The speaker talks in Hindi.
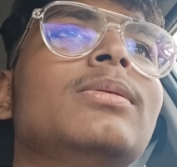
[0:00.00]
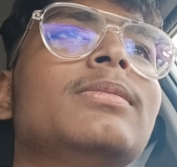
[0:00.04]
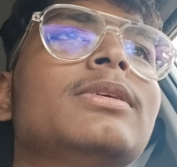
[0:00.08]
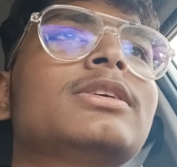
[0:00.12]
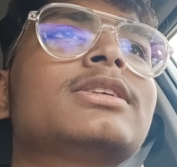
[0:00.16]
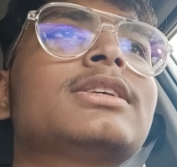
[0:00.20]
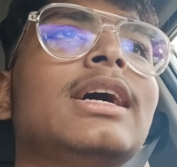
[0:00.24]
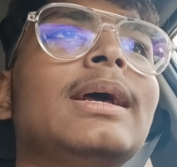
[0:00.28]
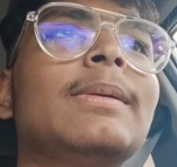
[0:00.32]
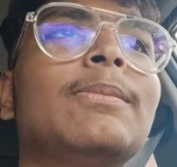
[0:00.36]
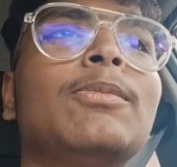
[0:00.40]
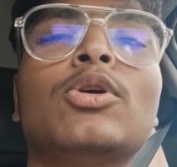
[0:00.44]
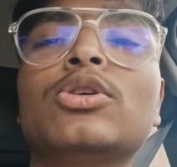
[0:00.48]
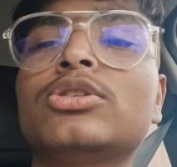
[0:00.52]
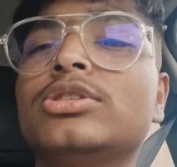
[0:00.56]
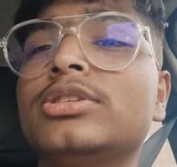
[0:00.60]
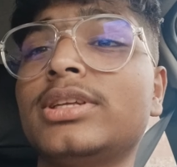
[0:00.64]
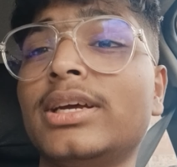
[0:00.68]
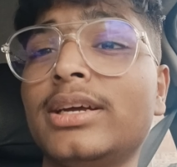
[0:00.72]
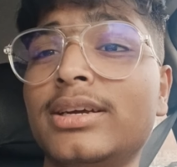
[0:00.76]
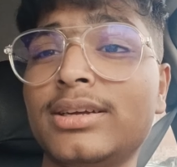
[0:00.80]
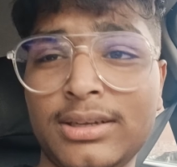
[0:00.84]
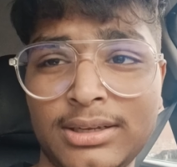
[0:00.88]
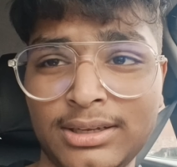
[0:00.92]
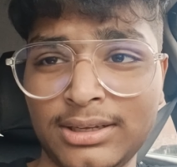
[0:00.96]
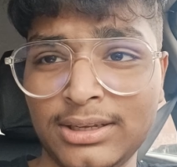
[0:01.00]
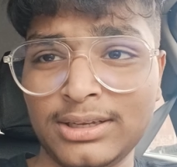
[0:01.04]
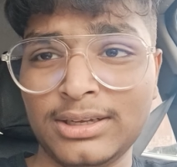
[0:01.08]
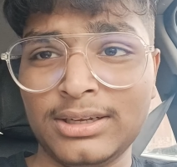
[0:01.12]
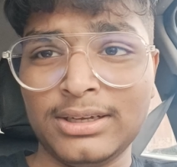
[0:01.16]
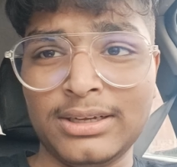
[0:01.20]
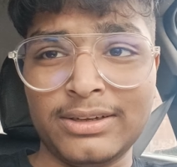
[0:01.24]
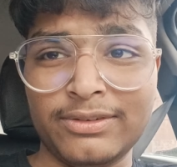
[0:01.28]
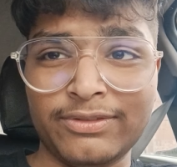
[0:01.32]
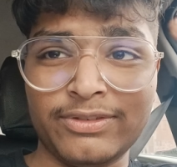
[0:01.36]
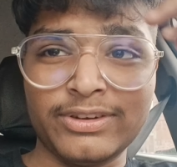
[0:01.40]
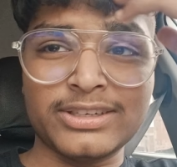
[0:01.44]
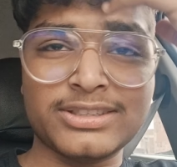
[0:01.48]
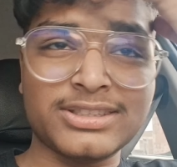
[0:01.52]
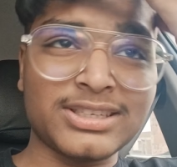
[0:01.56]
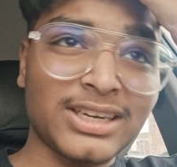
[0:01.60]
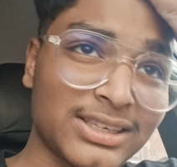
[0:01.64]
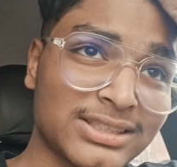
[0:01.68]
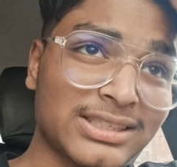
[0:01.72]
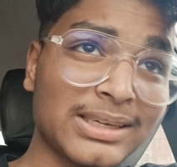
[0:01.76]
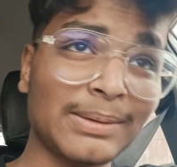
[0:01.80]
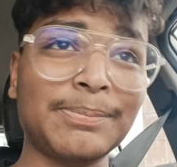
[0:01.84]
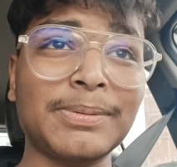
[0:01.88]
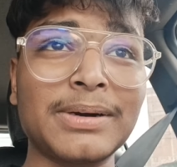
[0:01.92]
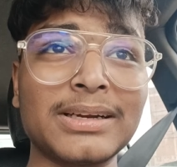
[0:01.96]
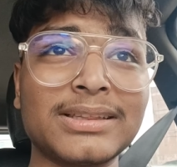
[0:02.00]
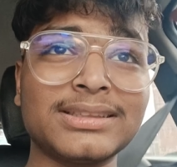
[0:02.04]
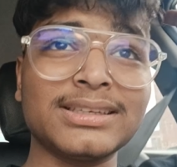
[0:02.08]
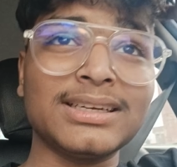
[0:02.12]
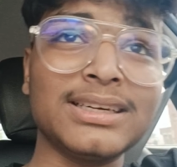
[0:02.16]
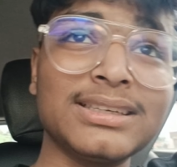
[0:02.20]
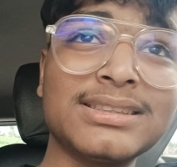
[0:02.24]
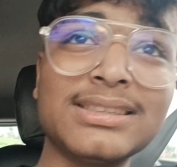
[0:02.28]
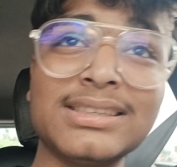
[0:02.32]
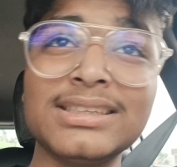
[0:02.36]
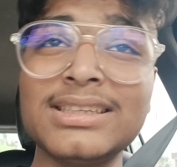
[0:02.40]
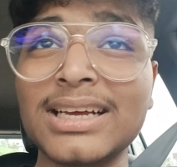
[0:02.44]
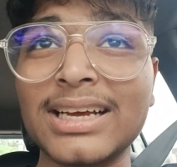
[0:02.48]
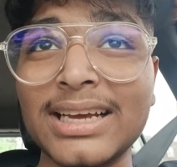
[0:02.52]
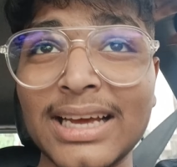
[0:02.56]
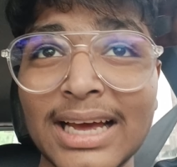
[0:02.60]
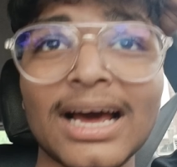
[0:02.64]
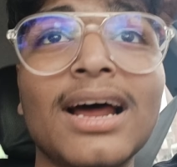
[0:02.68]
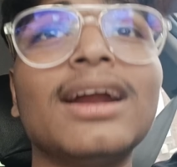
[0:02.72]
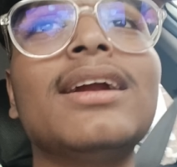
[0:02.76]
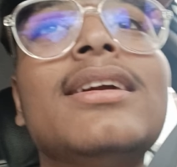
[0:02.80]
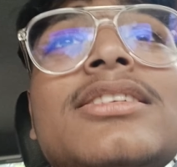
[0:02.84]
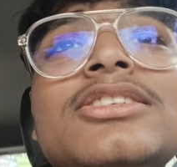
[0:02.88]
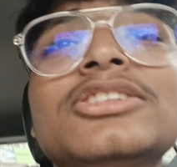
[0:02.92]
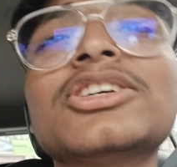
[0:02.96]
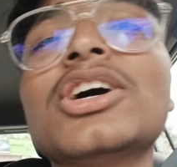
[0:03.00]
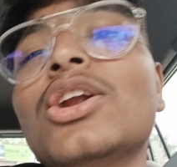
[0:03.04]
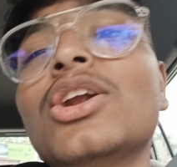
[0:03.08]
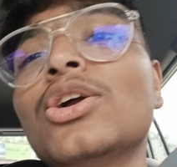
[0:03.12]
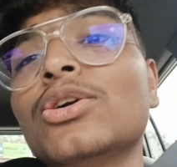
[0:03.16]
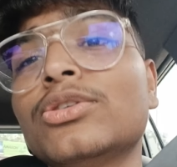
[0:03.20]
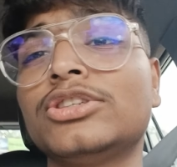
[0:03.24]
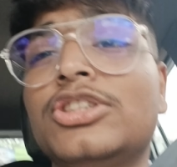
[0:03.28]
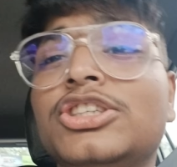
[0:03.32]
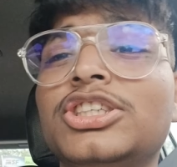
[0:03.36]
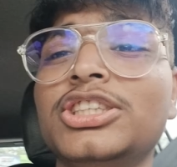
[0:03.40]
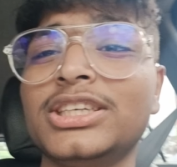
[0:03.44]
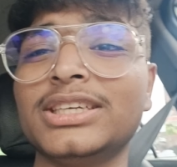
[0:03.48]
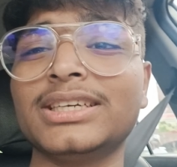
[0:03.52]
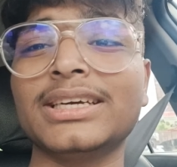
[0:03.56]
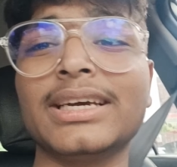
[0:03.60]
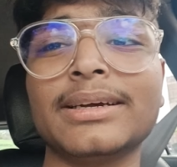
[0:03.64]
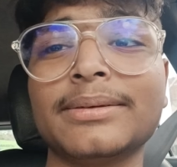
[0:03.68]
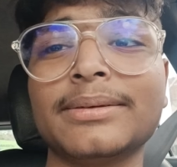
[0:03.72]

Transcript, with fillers: बस घर पहुँचते हैं फिर सर से पढ़ते हैं सीधा यार चलो ठीक